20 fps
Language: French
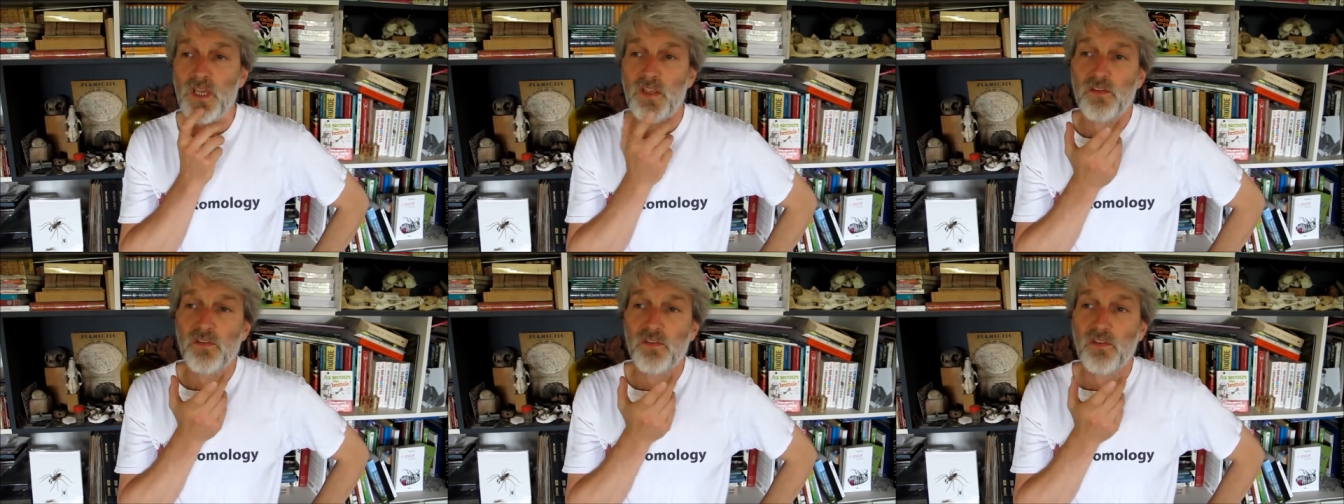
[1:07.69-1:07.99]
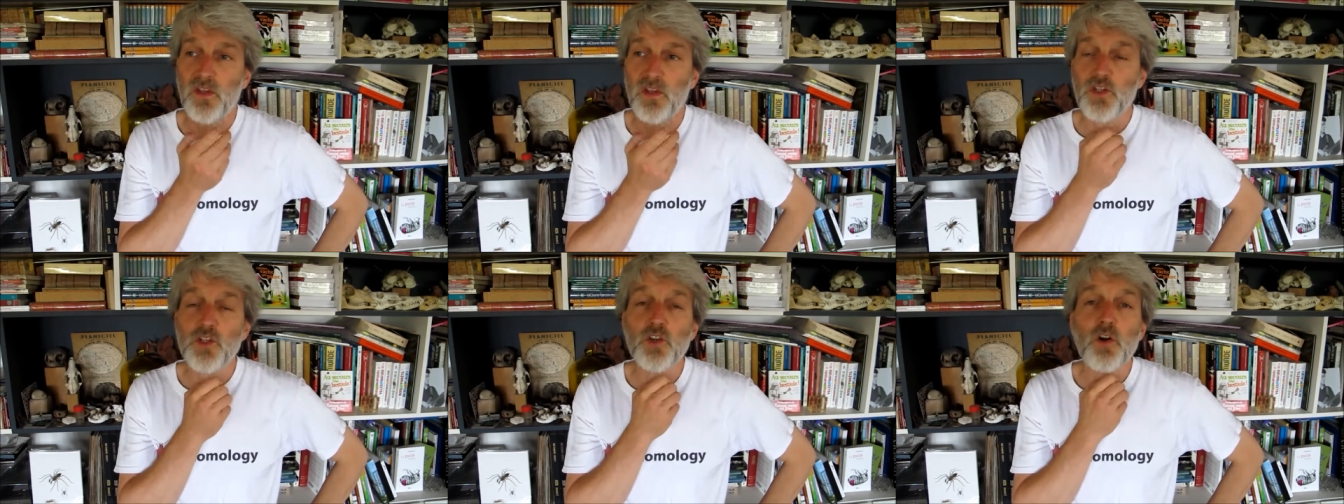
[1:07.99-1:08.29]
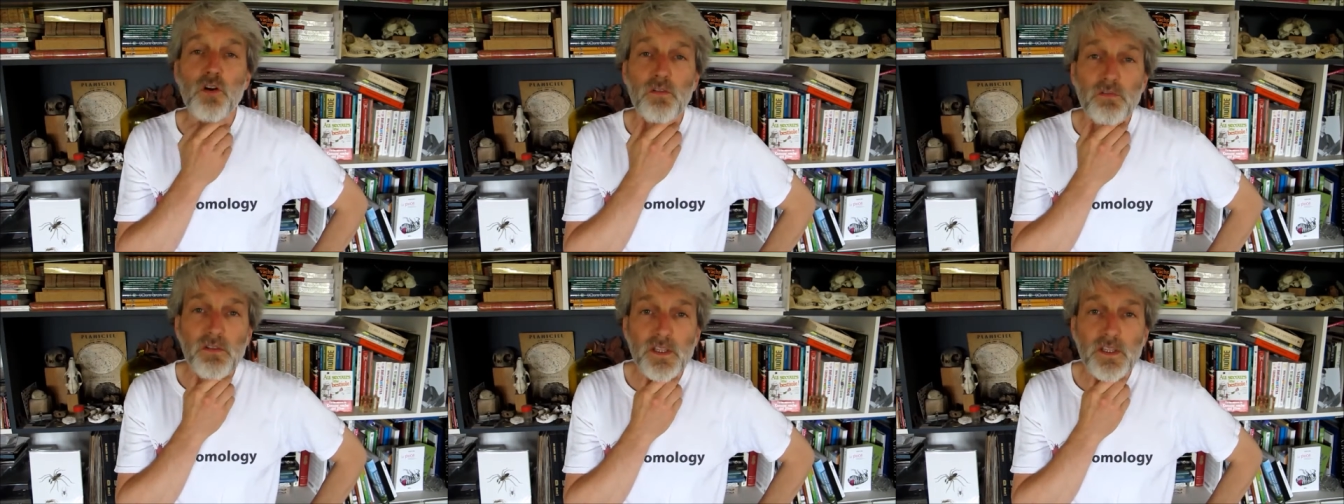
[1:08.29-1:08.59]

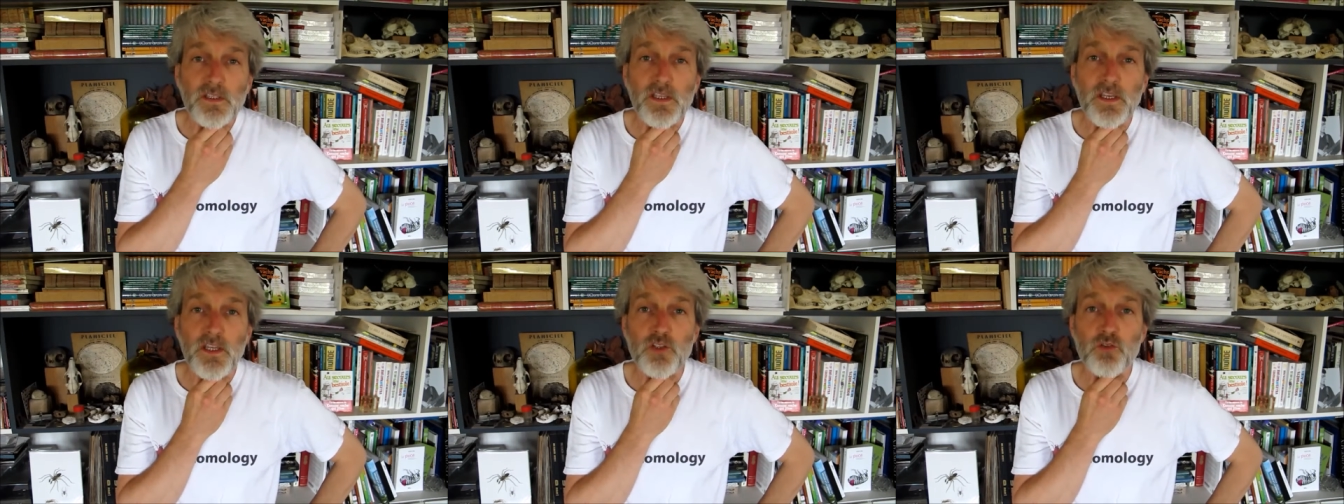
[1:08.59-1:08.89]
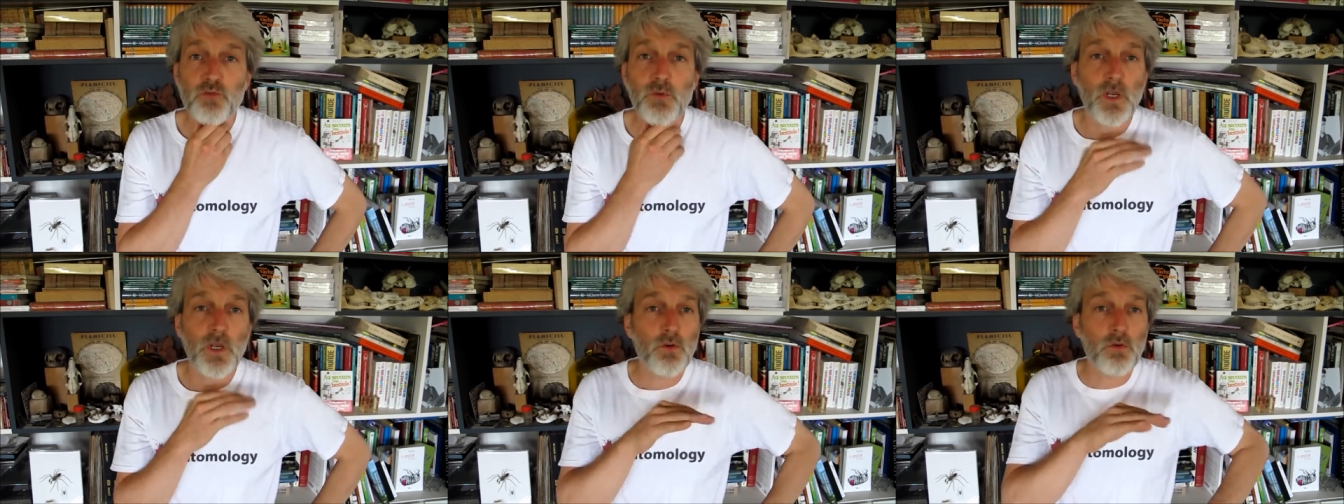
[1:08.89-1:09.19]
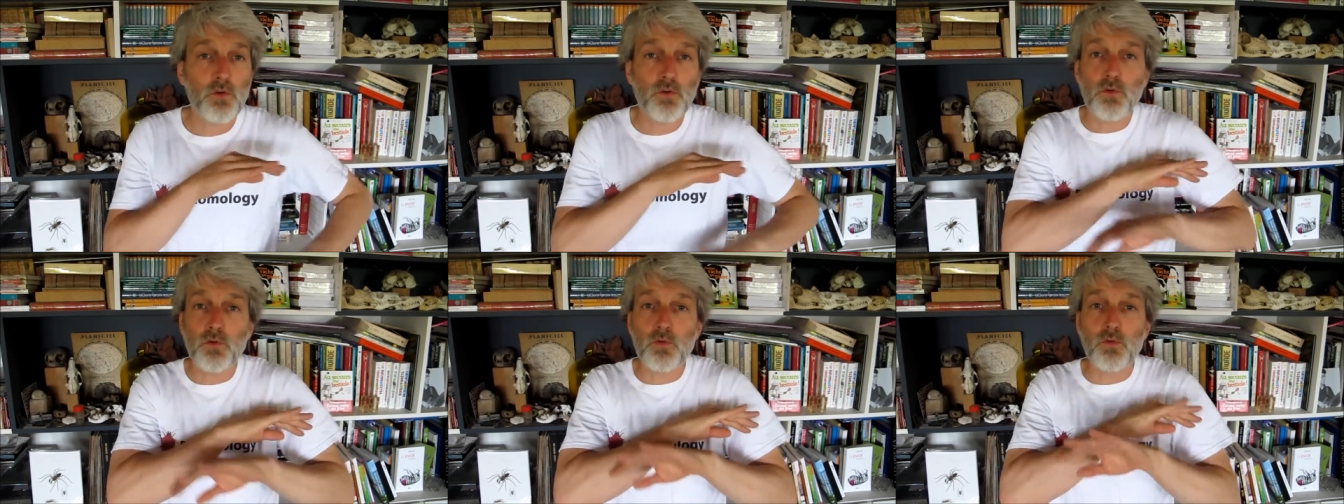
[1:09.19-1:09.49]
Saint-Jean, 24 juin,
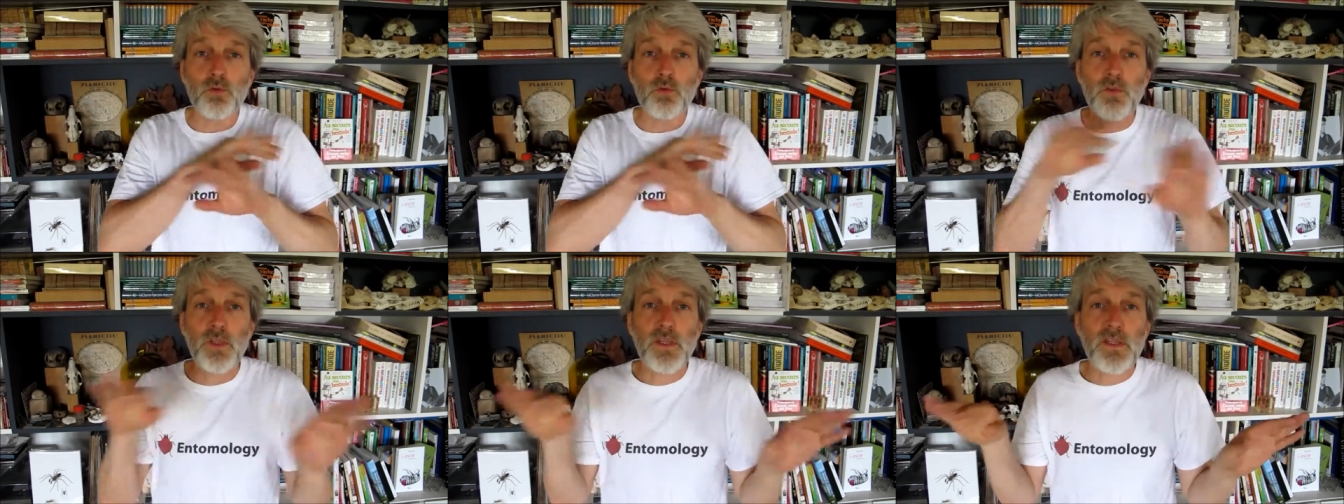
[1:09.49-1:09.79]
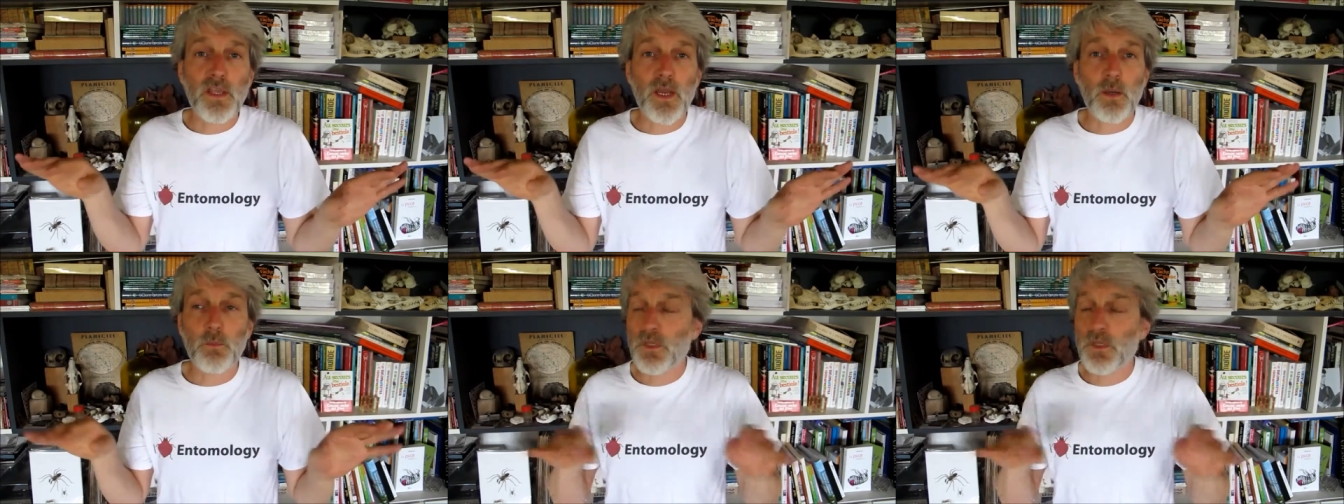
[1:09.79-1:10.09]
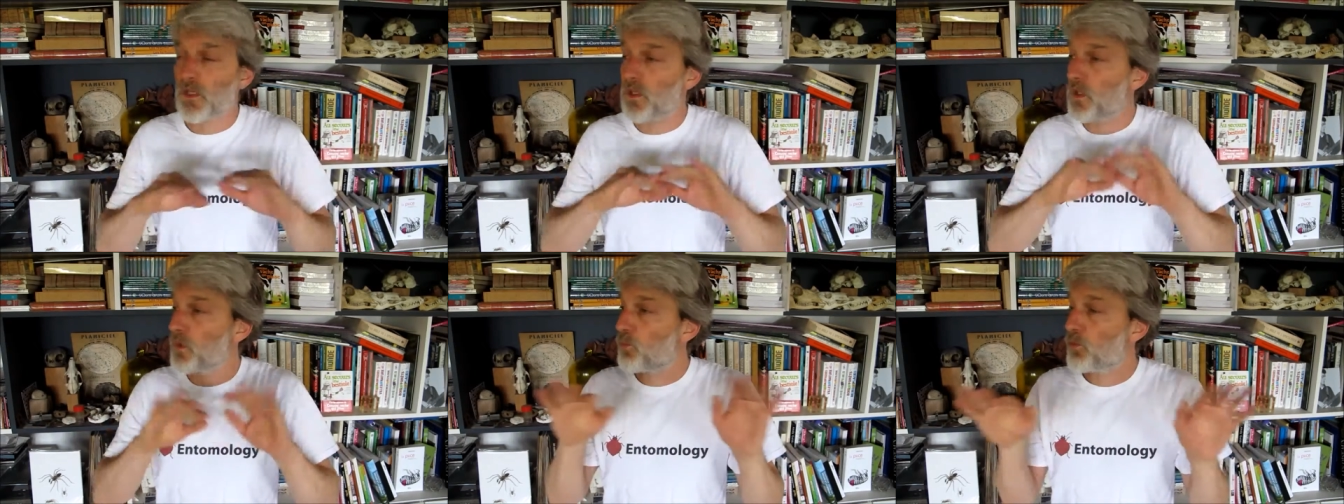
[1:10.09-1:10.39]
le coucou c'est terminé,